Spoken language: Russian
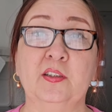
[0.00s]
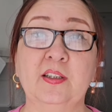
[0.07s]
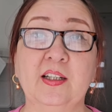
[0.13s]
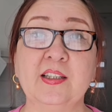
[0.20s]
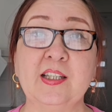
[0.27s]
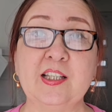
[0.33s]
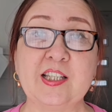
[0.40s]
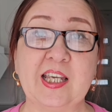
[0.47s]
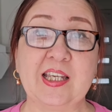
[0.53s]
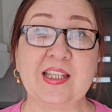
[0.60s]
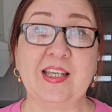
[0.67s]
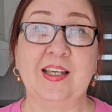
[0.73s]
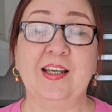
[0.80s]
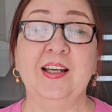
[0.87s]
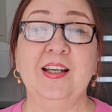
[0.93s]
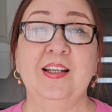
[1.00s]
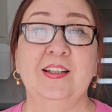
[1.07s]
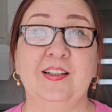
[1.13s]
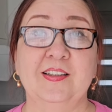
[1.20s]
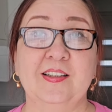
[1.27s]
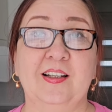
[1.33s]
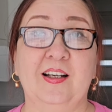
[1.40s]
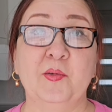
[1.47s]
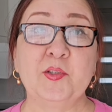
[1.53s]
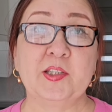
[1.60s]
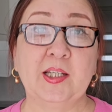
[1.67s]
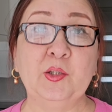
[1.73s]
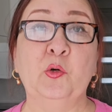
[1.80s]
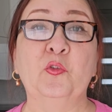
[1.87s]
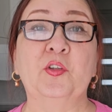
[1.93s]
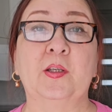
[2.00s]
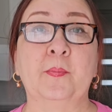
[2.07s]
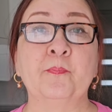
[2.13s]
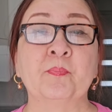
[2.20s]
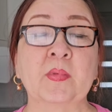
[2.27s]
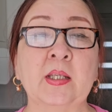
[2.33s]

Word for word: нагнетение э, обстановки,